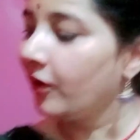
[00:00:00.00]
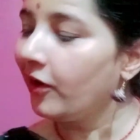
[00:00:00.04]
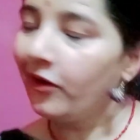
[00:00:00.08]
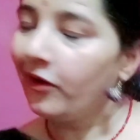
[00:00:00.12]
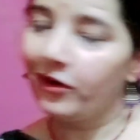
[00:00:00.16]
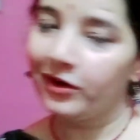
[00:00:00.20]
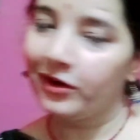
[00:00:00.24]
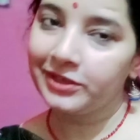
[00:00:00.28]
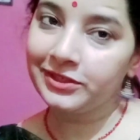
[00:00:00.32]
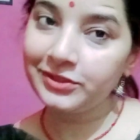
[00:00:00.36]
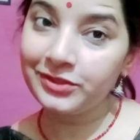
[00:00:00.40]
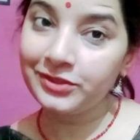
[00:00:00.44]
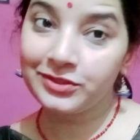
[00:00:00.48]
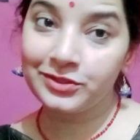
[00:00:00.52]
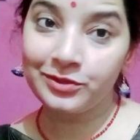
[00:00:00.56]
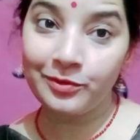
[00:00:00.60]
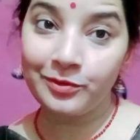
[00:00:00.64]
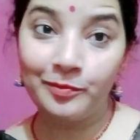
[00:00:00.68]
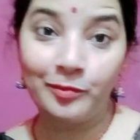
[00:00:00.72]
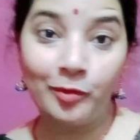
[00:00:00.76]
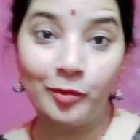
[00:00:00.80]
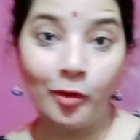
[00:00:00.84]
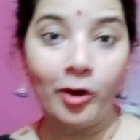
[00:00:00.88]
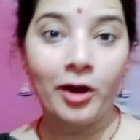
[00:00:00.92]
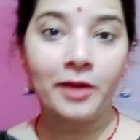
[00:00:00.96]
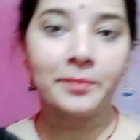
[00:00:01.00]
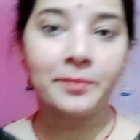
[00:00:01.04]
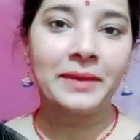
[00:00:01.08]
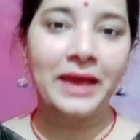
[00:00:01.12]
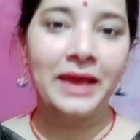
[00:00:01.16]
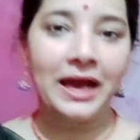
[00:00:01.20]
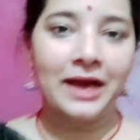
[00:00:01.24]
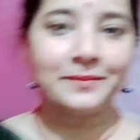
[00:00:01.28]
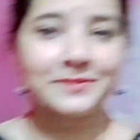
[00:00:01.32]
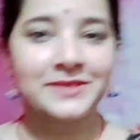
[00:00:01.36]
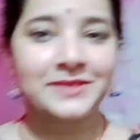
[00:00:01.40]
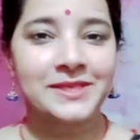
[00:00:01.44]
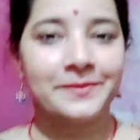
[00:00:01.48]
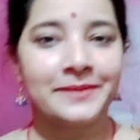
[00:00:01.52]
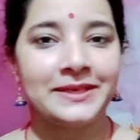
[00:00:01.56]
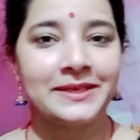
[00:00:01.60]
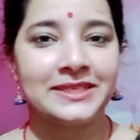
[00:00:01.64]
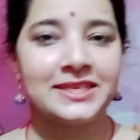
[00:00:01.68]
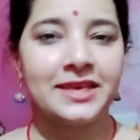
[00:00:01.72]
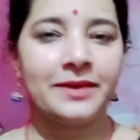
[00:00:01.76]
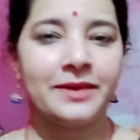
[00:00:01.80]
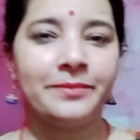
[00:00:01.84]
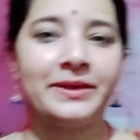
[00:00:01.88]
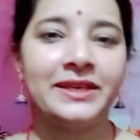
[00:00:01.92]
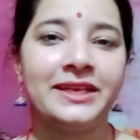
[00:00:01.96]
और दोस्तों ब्लॉग में आप सब
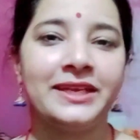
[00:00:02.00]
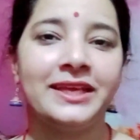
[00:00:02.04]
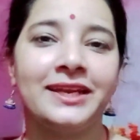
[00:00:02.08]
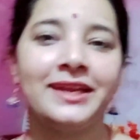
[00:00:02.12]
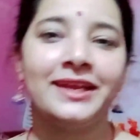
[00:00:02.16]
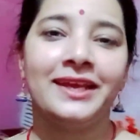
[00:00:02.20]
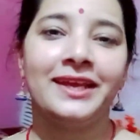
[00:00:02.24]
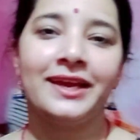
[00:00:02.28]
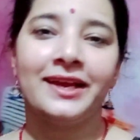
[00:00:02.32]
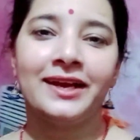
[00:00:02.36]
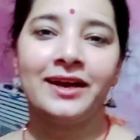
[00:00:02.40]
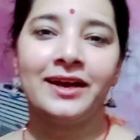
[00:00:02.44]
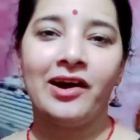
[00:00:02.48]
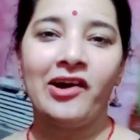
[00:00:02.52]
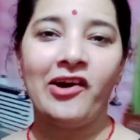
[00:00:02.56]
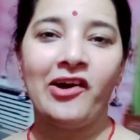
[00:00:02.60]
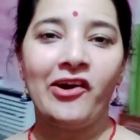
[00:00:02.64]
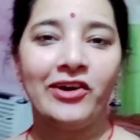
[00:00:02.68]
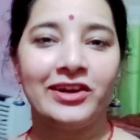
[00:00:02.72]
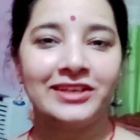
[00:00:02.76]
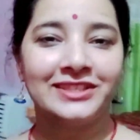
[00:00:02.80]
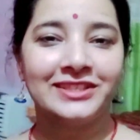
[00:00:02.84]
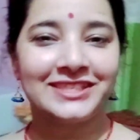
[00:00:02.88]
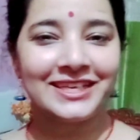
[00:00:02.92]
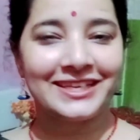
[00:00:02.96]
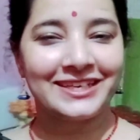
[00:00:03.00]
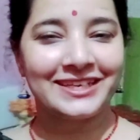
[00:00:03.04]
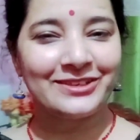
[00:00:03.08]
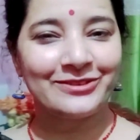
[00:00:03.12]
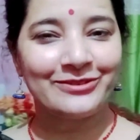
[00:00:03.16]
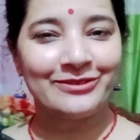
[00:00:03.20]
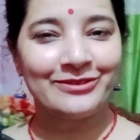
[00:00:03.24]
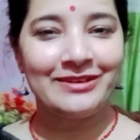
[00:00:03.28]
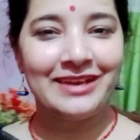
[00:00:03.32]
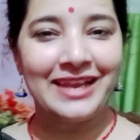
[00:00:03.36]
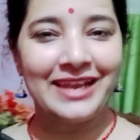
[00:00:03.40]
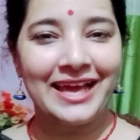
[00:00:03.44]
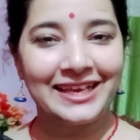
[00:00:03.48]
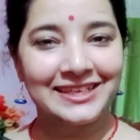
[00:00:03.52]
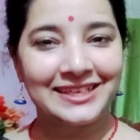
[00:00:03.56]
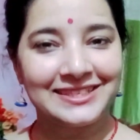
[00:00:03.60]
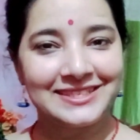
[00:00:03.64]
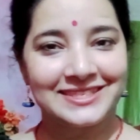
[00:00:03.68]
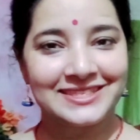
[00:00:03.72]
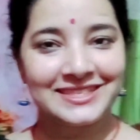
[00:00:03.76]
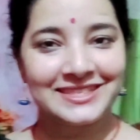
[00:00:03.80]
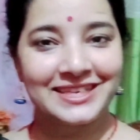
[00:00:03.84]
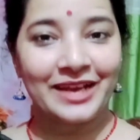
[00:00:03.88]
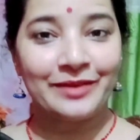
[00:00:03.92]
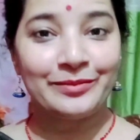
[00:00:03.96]
ऐसे ही बने रहिएगा और चैनल को लाइक
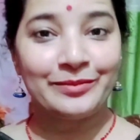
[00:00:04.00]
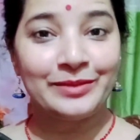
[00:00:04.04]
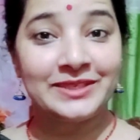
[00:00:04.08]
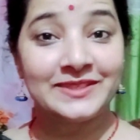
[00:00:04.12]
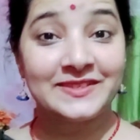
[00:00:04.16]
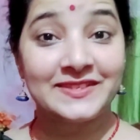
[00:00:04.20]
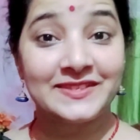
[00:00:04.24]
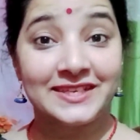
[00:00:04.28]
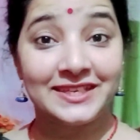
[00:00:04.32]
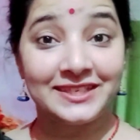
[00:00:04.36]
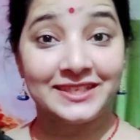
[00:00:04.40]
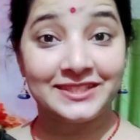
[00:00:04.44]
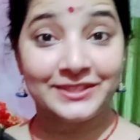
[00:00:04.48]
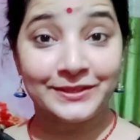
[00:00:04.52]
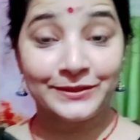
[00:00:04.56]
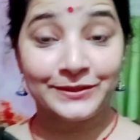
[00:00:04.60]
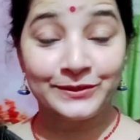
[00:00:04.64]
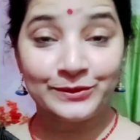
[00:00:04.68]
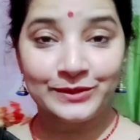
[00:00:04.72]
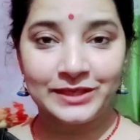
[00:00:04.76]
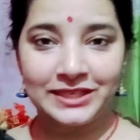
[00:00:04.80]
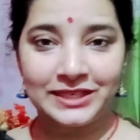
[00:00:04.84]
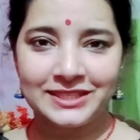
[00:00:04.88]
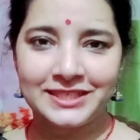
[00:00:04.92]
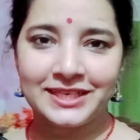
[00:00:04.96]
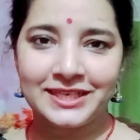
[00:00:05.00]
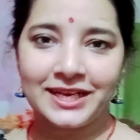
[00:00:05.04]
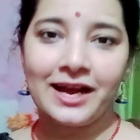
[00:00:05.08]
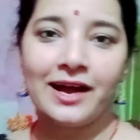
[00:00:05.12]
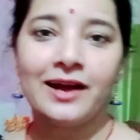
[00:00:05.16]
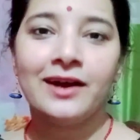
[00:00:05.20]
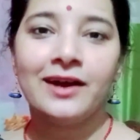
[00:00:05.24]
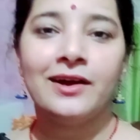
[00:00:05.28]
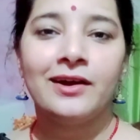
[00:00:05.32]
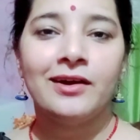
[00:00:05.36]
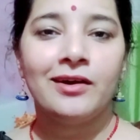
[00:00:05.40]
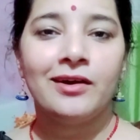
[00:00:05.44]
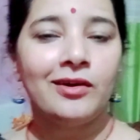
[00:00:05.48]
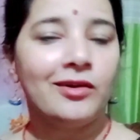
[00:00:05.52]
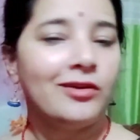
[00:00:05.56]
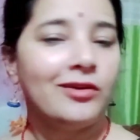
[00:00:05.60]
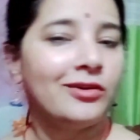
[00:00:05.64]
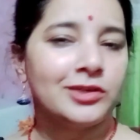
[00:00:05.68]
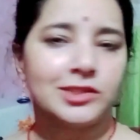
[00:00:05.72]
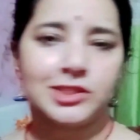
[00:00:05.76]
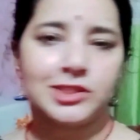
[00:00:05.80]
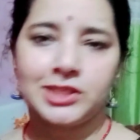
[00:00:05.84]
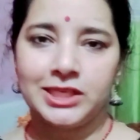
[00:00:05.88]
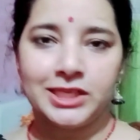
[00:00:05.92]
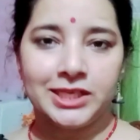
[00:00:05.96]
सब्सक्राइब एंड शेयर ज़रूर कीजिएगा
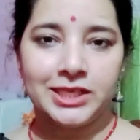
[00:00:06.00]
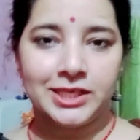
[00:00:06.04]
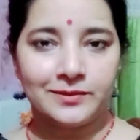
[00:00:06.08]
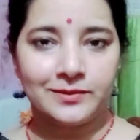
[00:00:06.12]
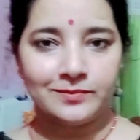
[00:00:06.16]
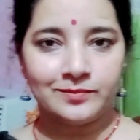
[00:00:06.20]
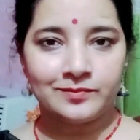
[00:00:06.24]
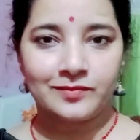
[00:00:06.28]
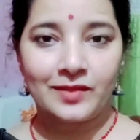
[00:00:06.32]
और चलिए